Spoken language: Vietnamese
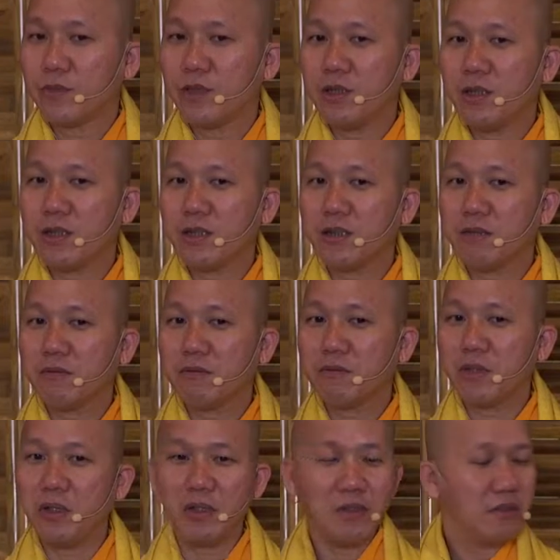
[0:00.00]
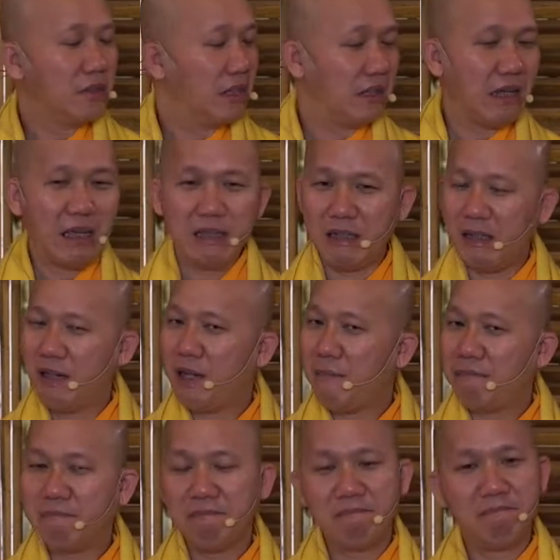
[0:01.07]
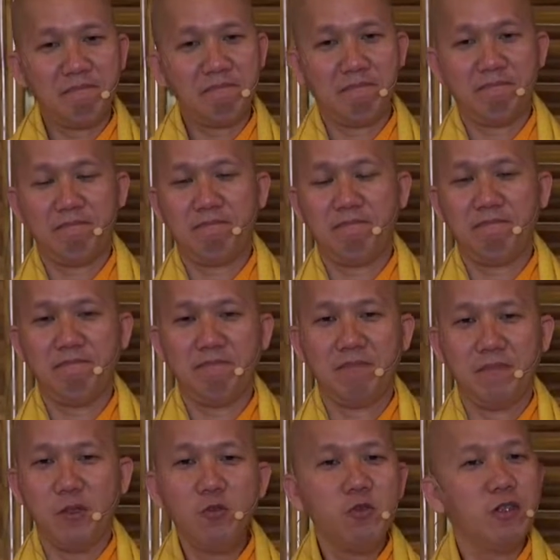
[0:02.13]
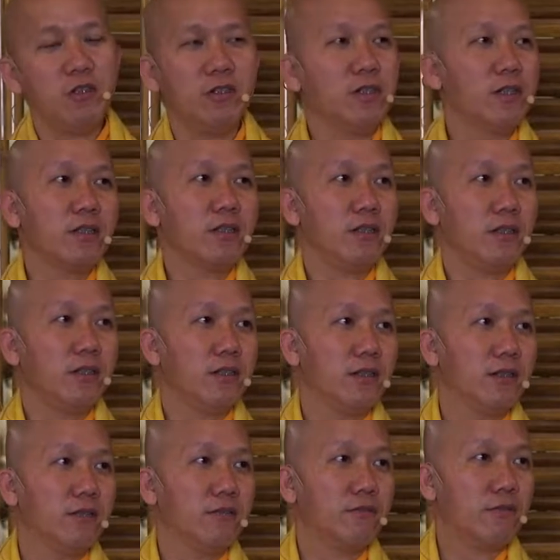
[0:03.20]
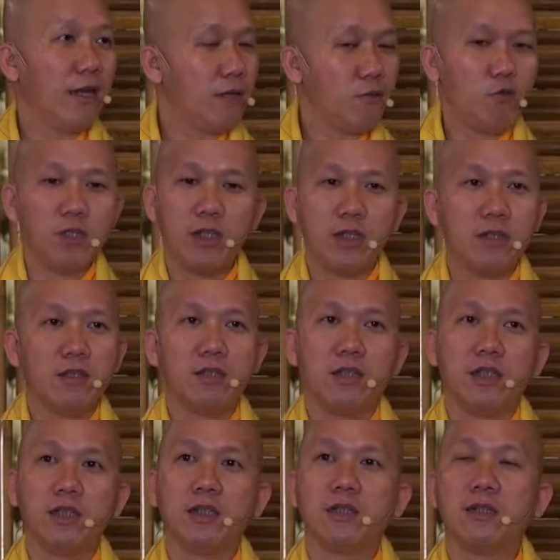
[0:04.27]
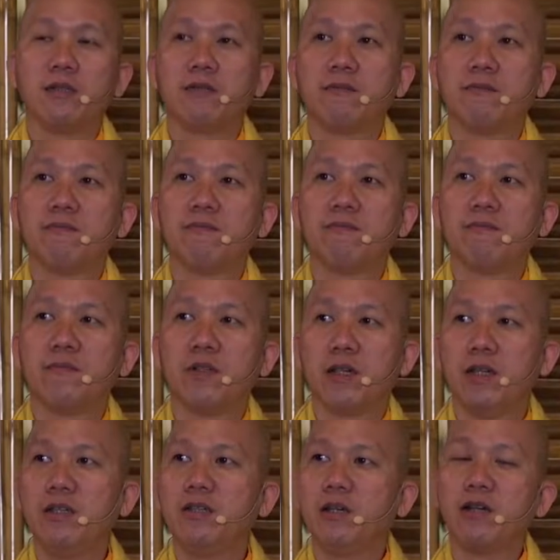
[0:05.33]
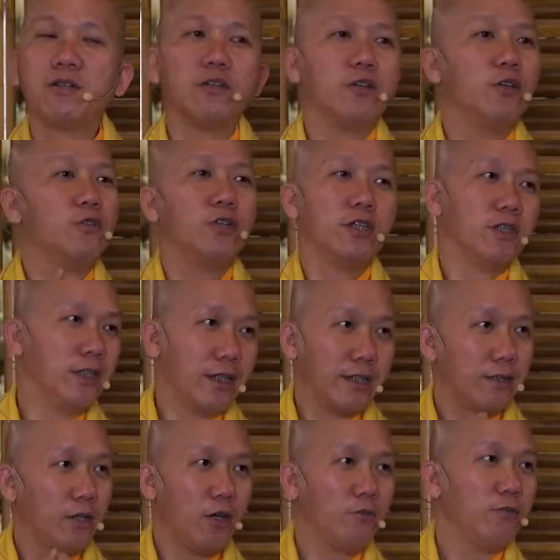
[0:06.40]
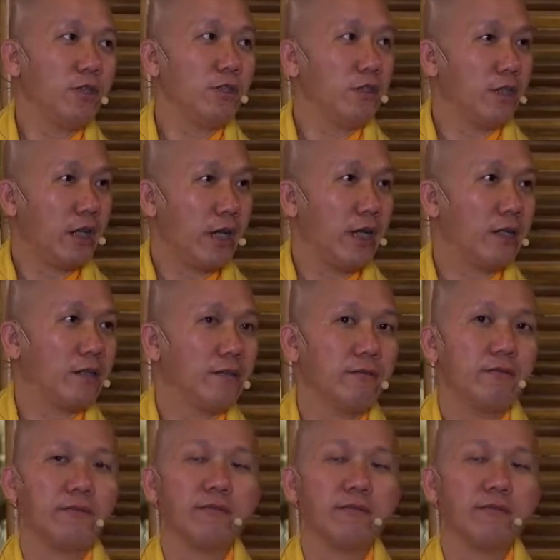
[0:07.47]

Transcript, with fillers: cho nên cái thiện này hay lắm nuôi dưỡng cái thiện phát huy cái thiện nghĩ thật nhiều về những cái tốt về người khác